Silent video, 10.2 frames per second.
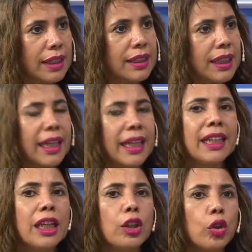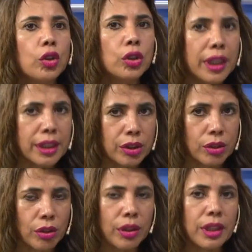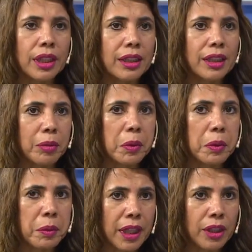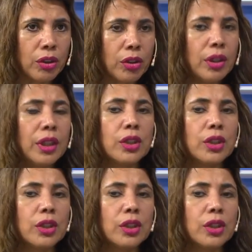Así que en el contexto en el que estamos viviendo,